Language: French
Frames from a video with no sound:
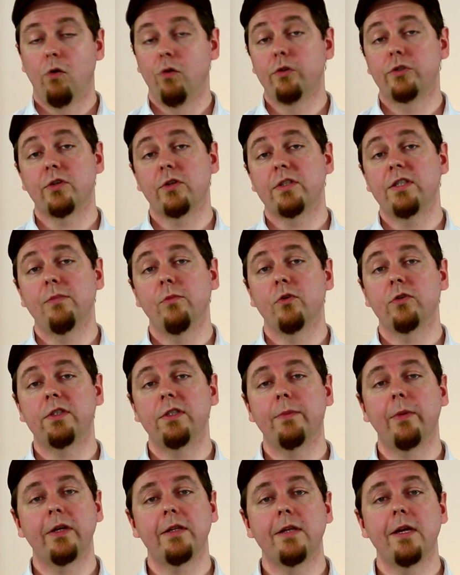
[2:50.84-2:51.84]
le sentiment
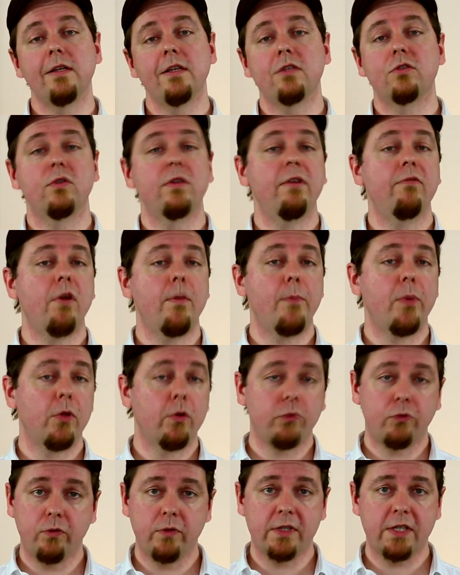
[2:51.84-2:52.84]
anti-britannique se développe pendant
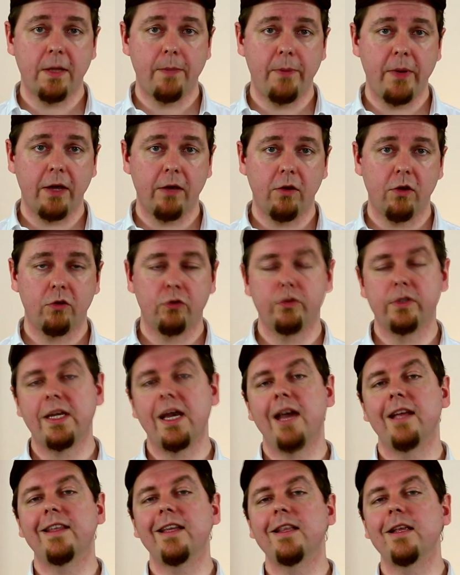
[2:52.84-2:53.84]
toute cette période, jusqu'à
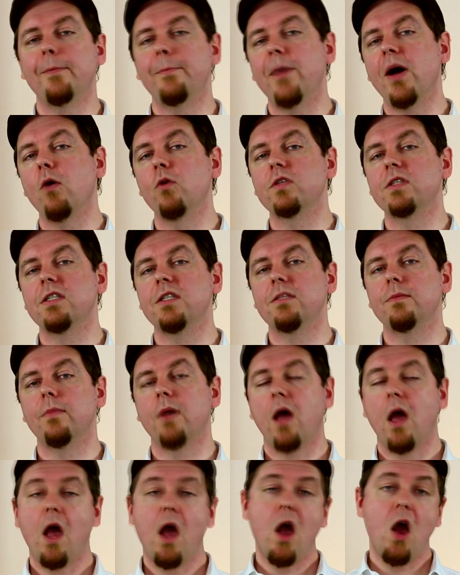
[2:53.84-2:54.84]
atteindre un paroxysme.
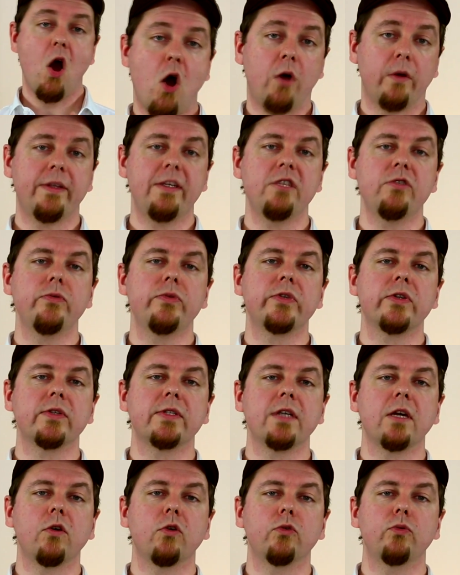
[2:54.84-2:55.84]
En
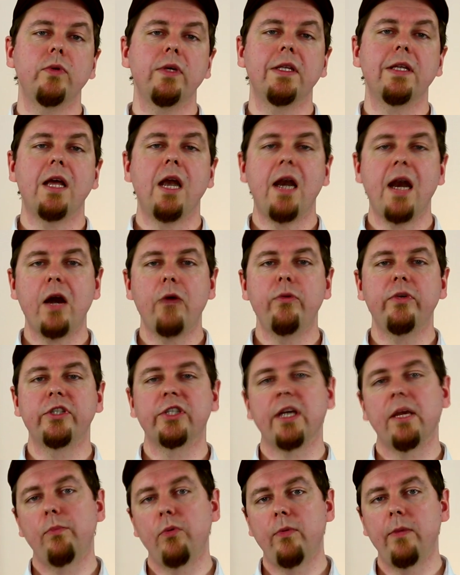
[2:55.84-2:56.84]
1858, l'Irish
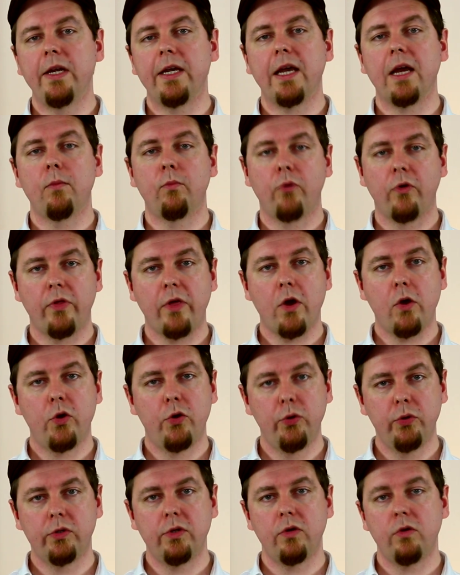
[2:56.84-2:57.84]
Republican
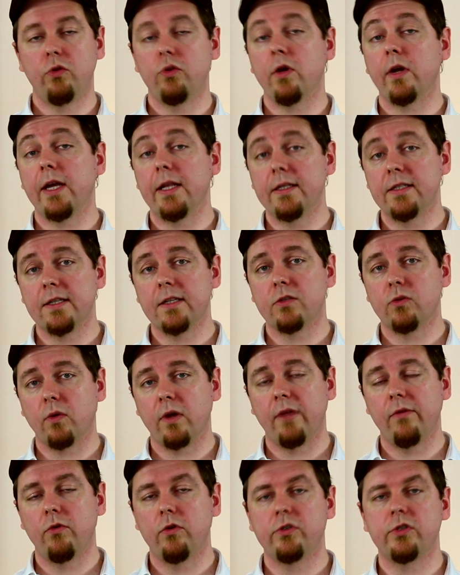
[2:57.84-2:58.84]
Brotherhood, une organisation
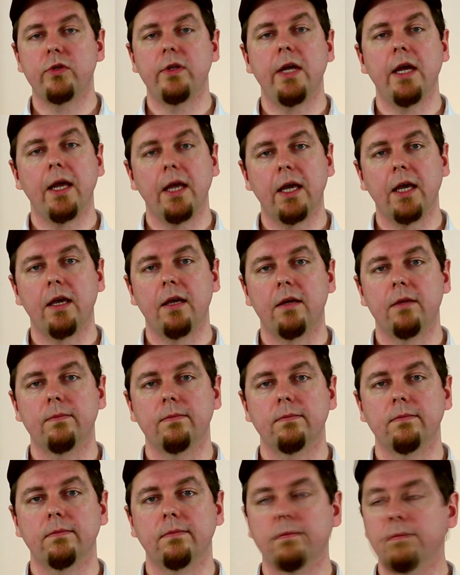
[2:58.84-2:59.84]
révolutionnaire, est créée.
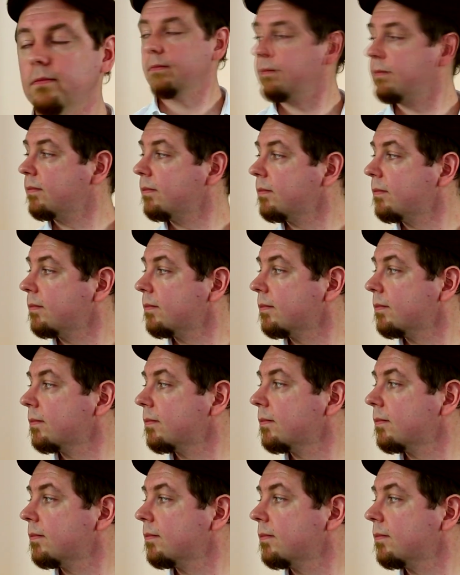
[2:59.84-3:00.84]
Si j'ai bien suivi, on
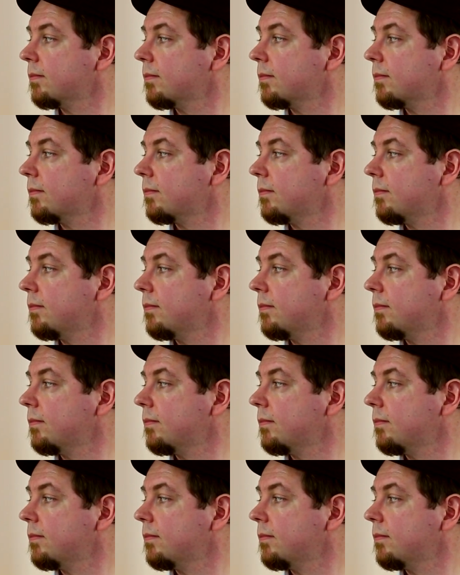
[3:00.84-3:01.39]
peut dire que c'est un mouvement